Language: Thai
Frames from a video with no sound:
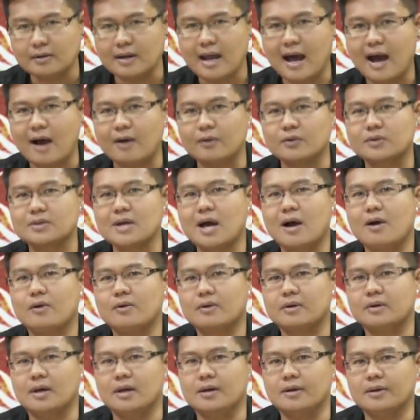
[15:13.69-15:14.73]
ดาวเจ้า
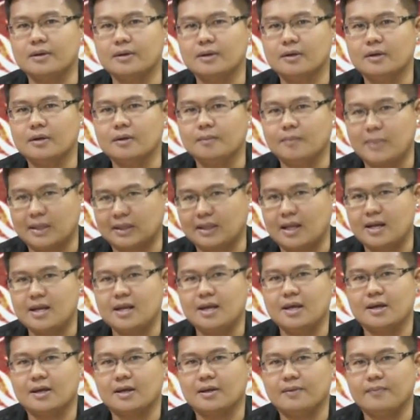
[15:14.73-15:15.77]
เรือนปัตตนิ